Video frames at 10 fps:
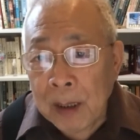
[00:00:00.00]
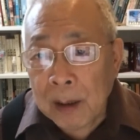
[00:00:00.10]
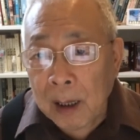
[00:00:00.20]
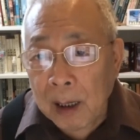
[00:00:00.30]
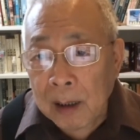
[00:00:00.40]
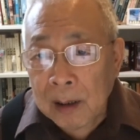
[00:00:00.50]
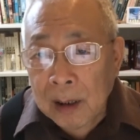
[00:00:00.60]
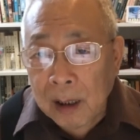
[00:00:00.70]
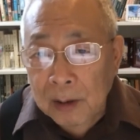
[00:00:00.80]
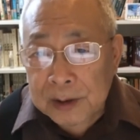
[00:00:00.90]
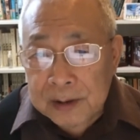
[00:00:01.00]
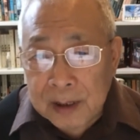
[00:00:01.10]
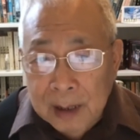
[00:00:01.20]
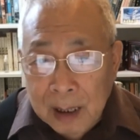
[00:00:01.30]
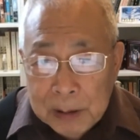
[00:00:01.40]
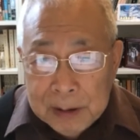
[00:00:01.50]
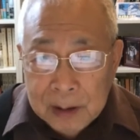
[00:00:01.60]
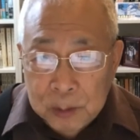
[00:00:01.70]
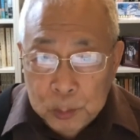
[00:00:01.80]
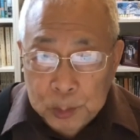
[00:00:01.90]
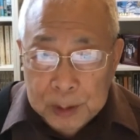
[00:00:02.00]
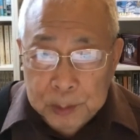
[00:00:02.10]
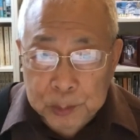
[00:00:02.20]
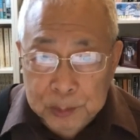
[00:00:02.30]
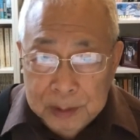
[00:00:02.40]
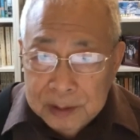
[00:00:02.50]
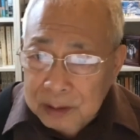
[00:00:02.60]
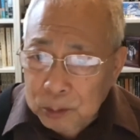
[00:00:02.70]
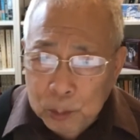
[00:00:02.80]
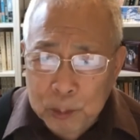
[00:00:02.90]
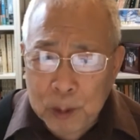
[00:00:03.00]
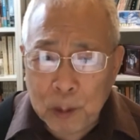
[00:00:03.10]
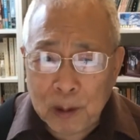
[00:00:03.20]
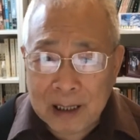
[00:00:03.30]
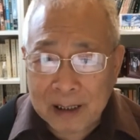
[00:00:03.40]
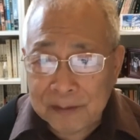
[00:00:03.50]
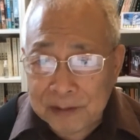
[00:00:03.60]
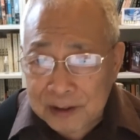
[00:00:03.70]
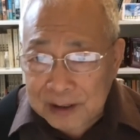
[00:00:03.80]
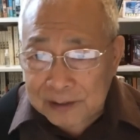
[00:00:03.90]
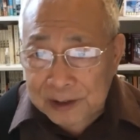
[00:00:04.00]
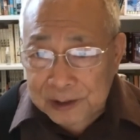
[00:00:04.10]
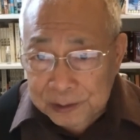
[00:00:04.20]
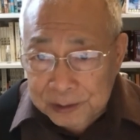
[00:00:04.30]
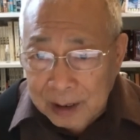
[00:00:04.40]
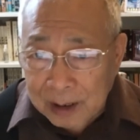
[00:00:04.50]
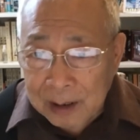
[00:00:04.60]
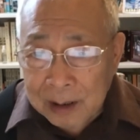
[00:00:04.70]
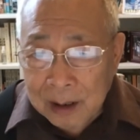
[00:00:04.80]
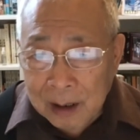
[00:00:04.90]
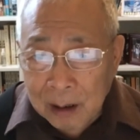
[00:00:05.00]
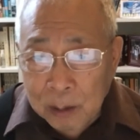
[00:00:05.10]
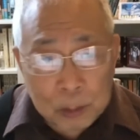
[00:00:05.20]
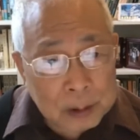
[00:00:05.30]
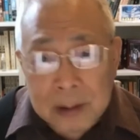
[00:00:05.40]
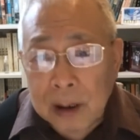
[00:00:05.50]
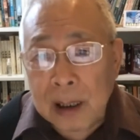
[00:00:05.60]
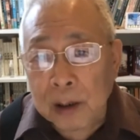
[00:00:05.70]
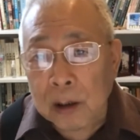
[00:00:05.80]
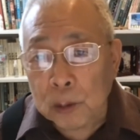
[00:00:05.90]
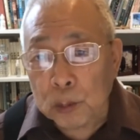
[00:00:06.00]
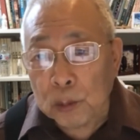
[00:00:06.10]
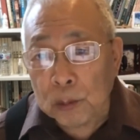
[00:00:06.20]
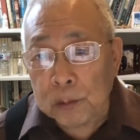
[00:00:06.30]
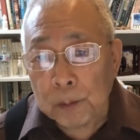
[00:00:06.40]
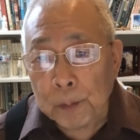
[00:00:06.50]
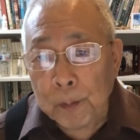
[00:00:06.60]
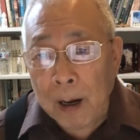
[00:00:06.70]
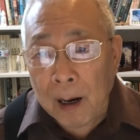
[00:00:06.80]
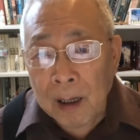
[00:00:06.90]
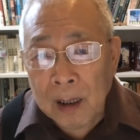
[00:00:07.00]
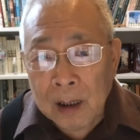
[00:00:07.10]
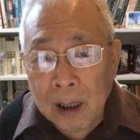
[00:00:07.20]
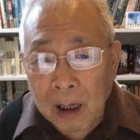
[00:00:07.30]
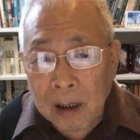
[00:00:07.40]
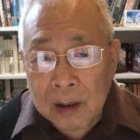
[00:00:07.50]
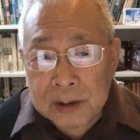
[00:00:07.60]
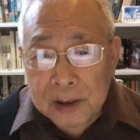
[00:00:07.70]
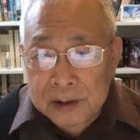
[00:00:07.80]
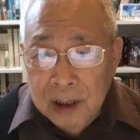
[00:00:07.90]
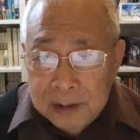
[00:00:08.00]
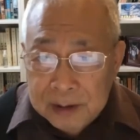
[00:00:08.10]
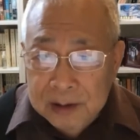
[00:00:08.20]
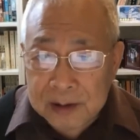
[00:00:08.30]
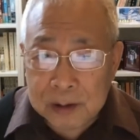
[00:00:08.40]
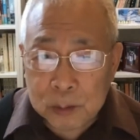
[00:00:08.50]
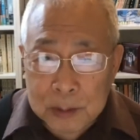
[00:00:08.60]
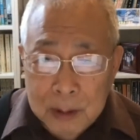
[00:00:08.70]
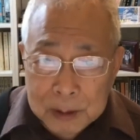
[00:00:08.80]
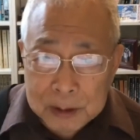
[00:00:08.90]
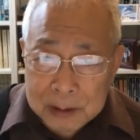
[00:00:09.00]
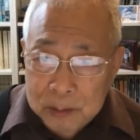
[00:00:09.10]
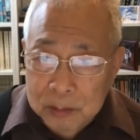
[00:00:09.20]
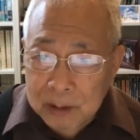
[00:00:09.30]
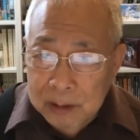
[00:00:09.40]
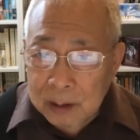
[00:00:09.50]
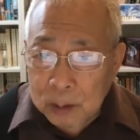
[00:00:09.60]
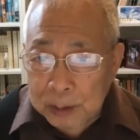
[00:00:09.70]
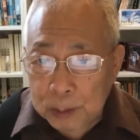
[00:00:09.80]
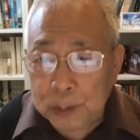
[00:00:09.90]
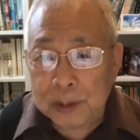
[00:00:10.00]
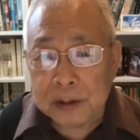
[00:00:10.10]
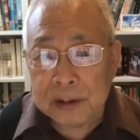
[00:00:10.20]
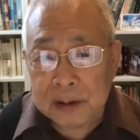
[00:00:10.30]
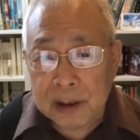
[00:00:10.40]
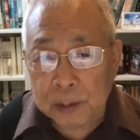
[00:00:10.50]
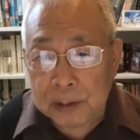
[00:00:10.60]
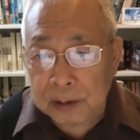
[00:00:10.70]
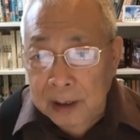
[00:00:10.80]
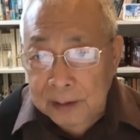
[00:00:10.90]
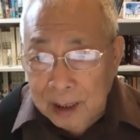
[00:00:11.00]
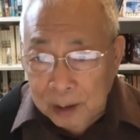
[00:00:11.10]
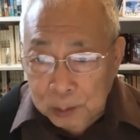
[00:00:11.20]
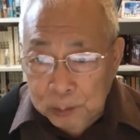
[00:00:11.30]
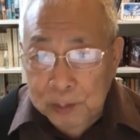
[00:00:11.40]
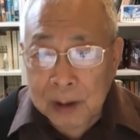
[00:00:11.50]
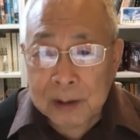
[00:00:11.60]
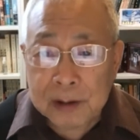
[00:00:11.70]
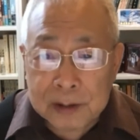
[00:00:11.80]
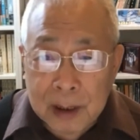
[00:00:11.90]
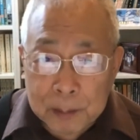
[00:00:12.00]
啊啊！现在他们一个都退出，去，这个社会会会往哪个方向走呢？啊，我真的感到很痛！苦。啊啊！在上一世纪，我那么清楚的认为这个世界会走向大同，走向